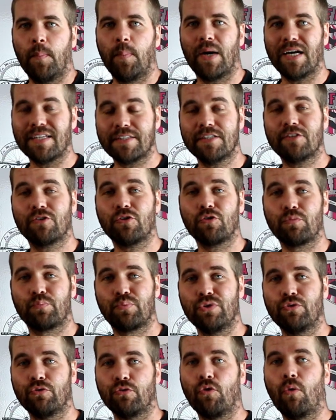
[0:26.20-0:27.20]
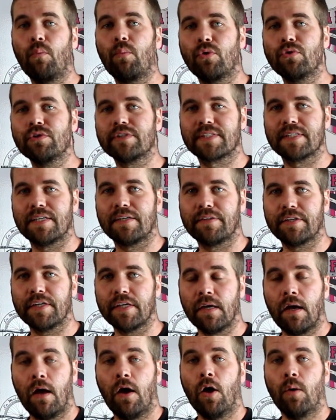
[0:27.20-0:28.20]
Pratiquant depuis de nombreuses
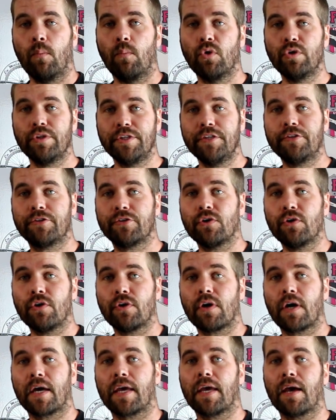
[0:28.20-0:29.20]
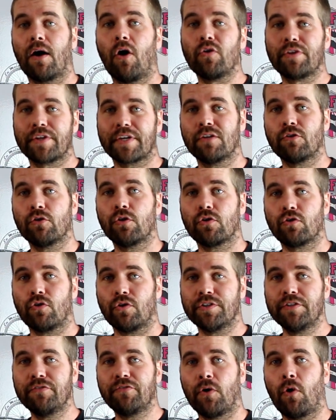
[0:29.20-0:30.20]
années, moniteur et entraîneur
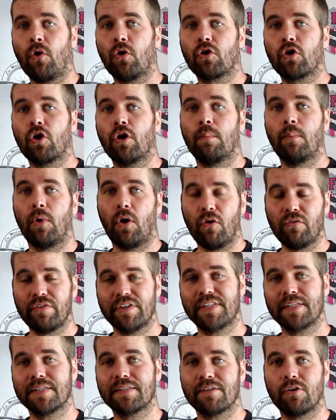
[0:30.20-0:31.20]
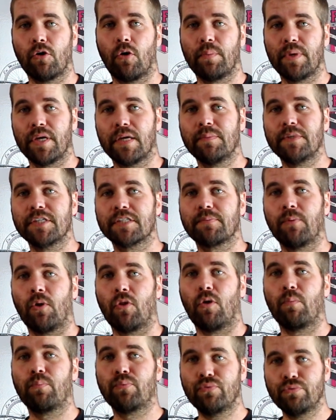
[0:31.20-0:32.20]
dans différents clubs en VTT en BMX
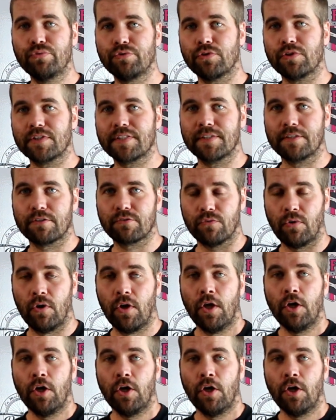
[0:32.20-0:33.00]
pendant plusieurs saisons,